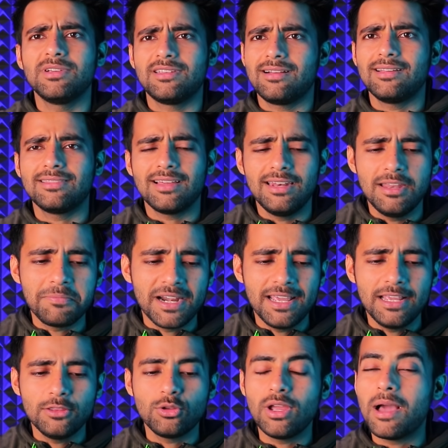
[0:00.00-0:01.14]
मशक्कत करनी
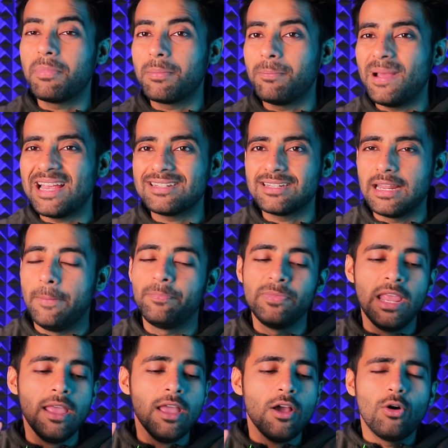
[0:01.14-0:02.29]
पड़ेगी तो यहाँ पर बेस्ट है
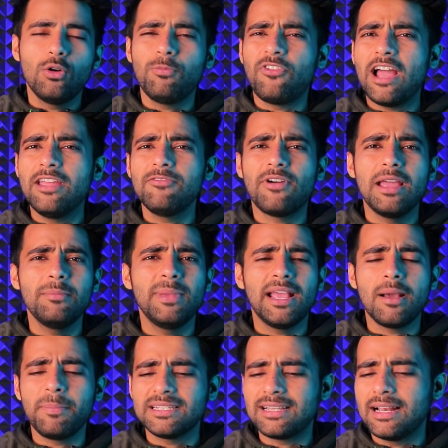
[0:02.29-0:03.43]
और 5.5
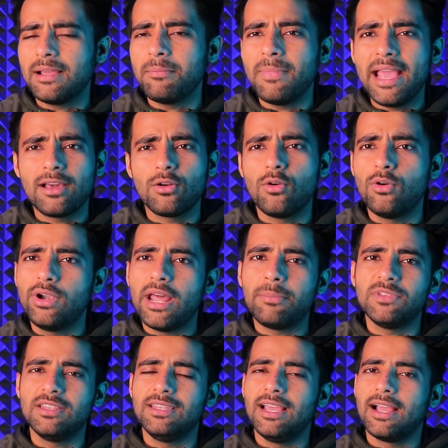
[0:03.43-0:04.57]
मेगापिक्सल के मैक्रो और
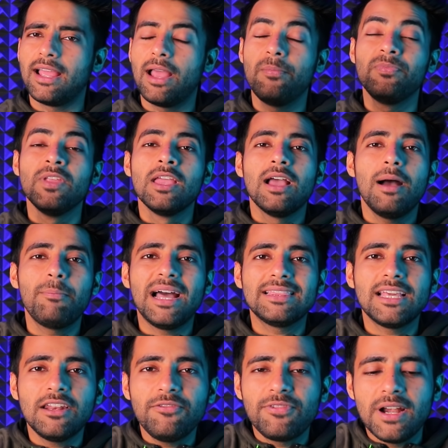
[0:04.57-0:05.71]
डेप्थ दिया गया है अब
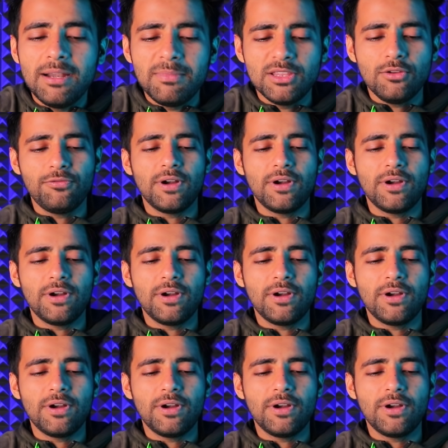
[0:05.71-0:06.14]
बात करें फ्रंट में तो